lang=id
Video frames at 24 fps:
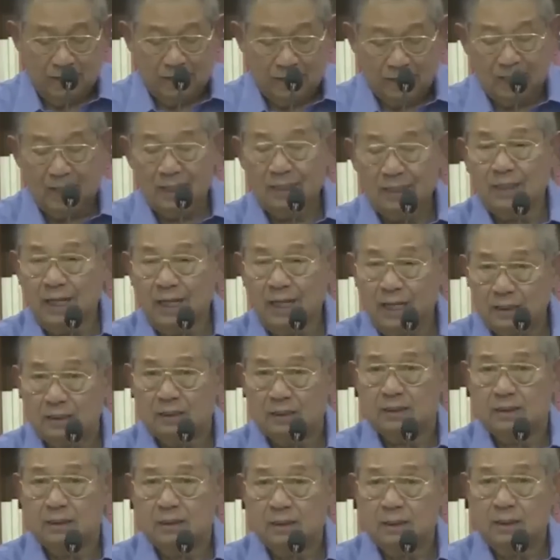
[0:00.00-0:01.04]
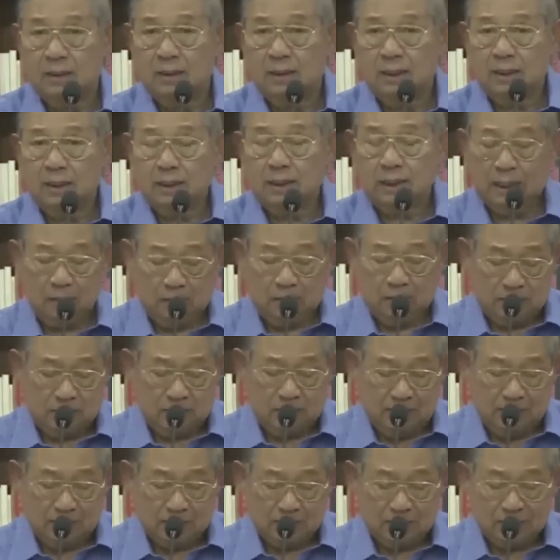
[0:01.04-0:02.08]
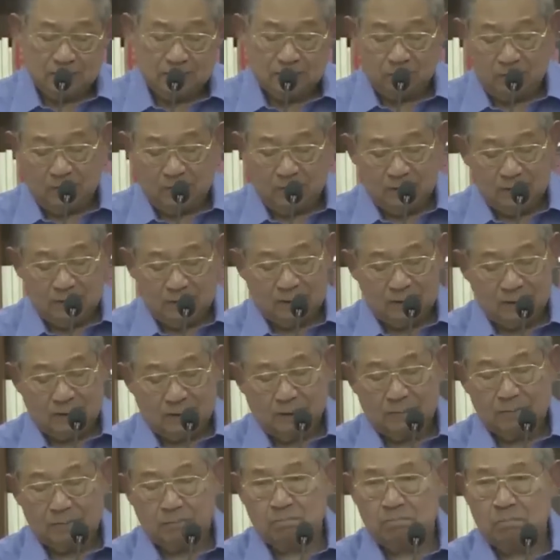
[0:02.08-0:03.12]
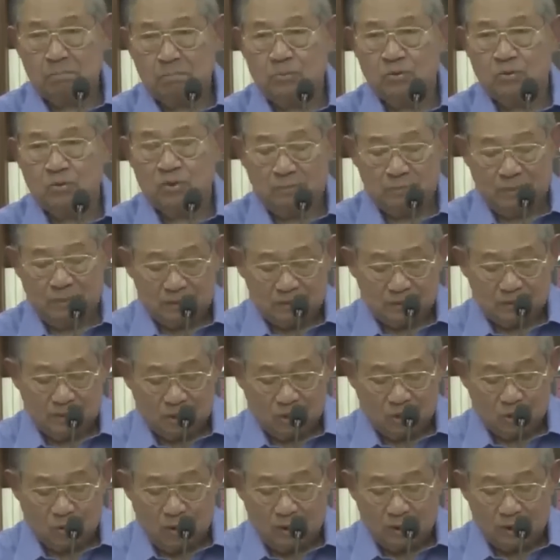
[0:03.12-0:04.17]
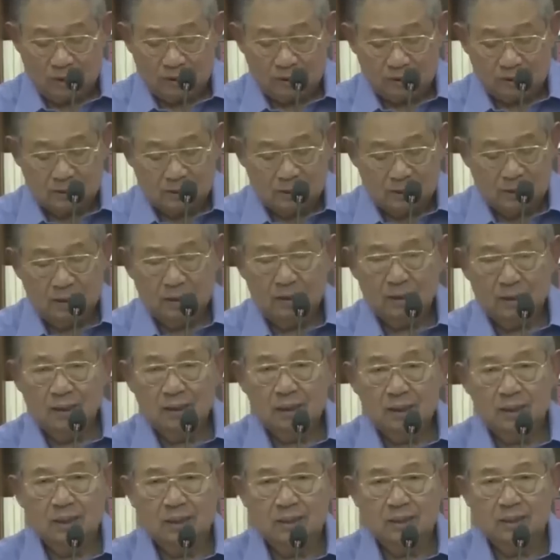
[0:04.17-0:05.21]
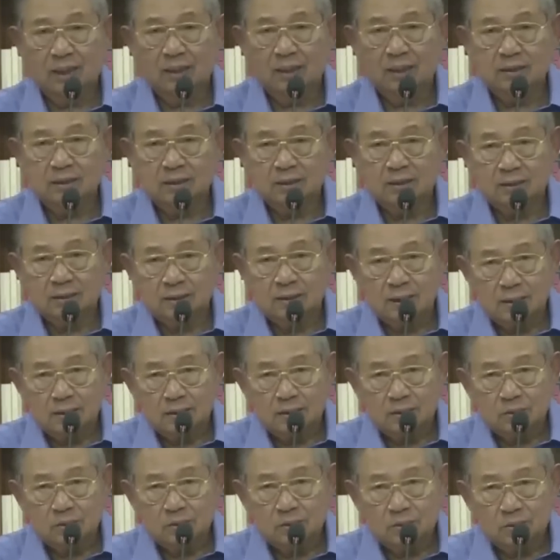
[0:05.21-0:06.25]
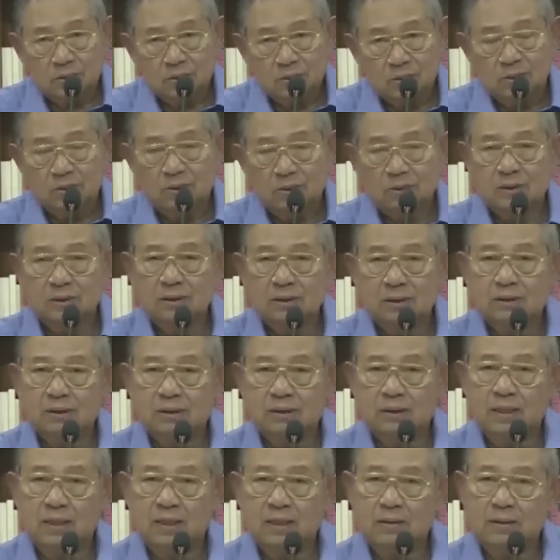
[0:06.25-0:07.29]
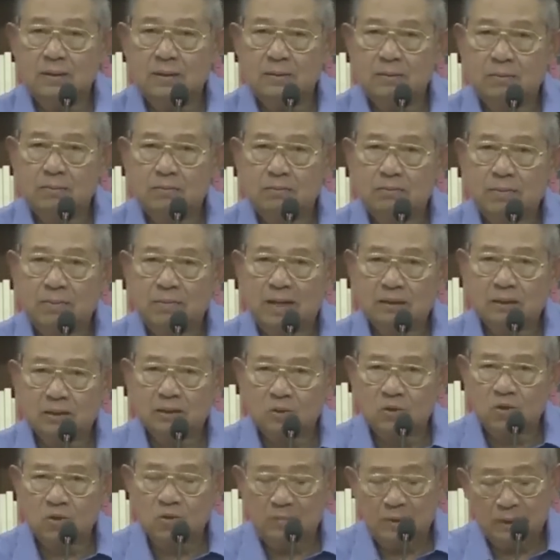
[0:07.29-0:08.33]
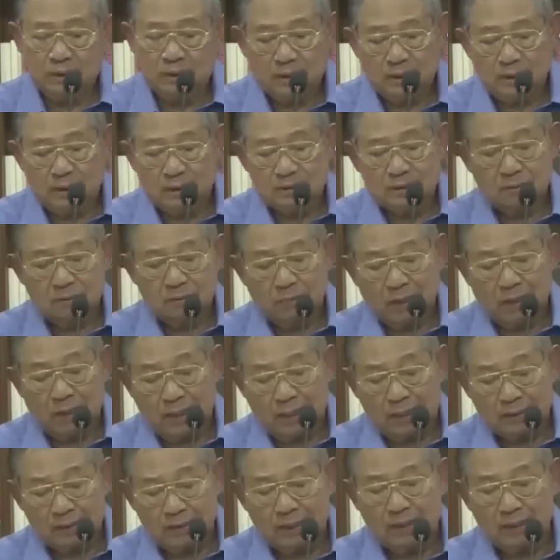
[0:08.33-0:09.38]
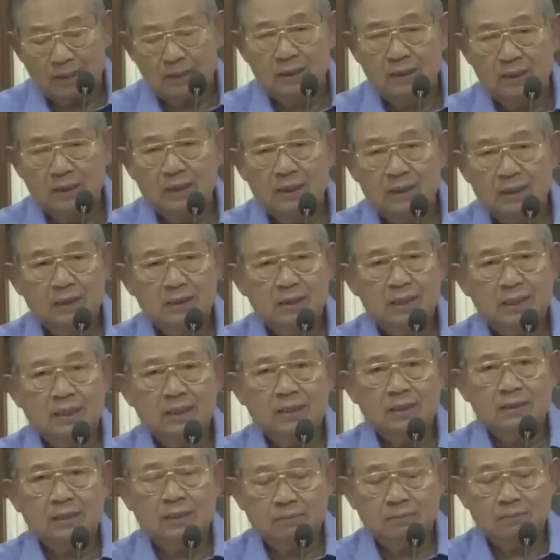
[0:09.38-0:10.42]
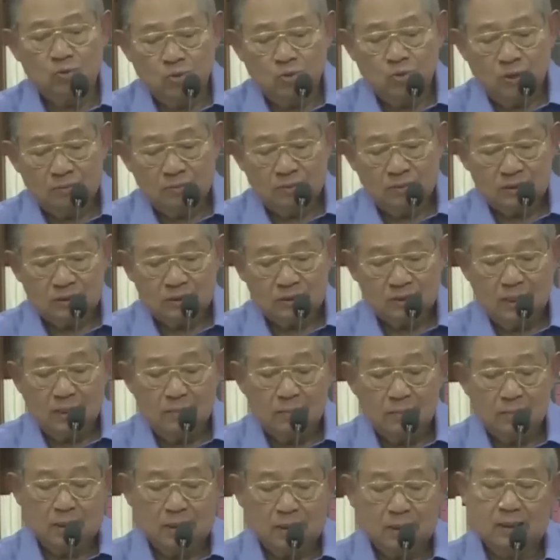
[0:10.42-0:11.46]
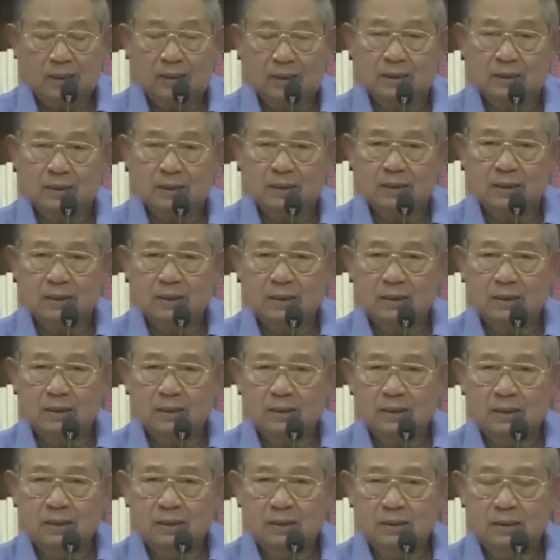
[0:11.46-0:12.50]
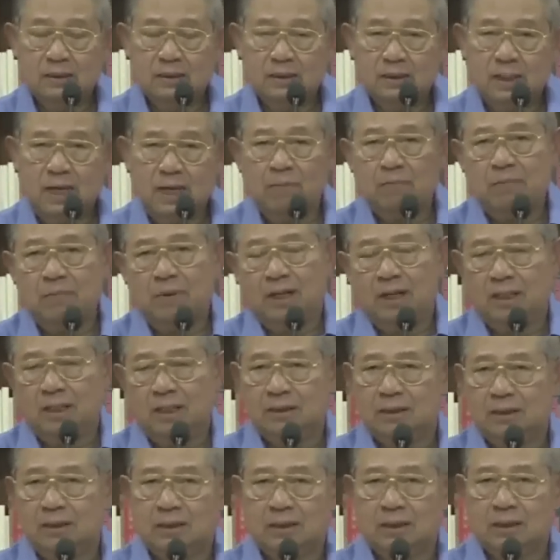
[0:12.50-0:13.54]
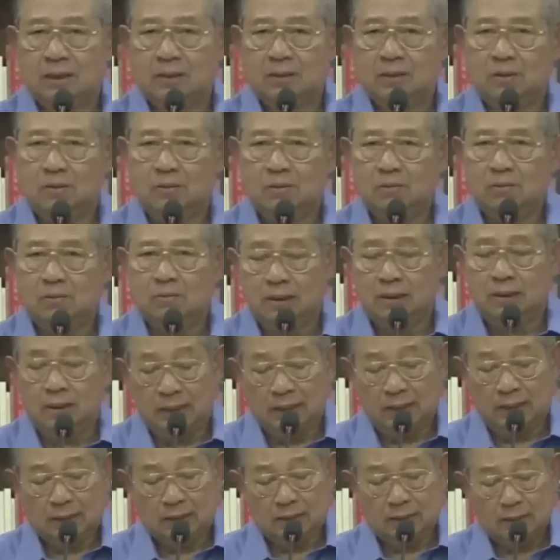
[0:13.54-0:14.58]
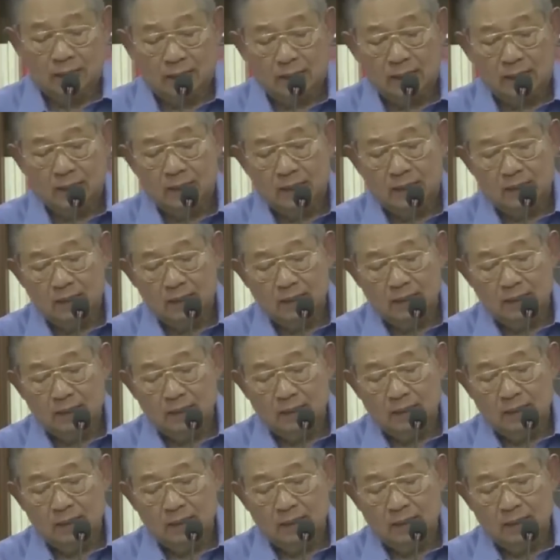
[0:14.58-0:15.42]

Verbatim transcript: Bayangkan kalau di masa depan kita punya mitra koalisi yang tidak tunduk, tidak patuh pada kesepakatan yang kita buat bersama. Apalagi kalau mendikte